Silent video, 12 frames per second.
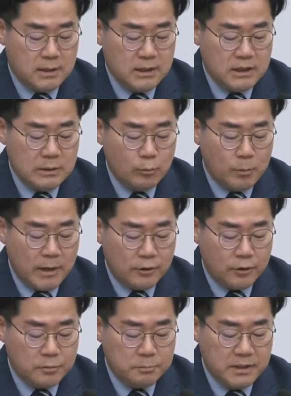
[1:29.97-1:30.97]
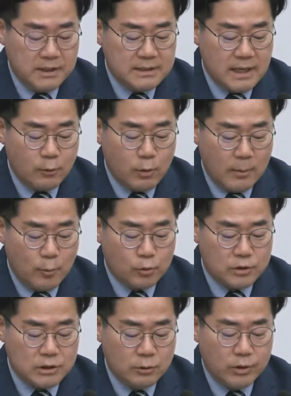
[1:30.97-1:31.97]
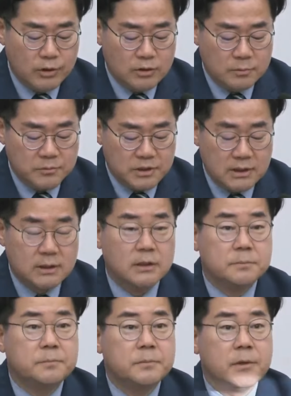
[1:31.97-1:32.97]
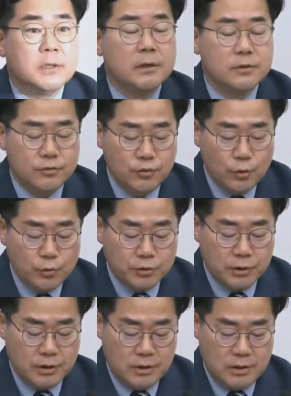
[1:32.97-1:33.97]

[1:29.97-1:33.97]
25만원 민생회복지원금 지급, 수용은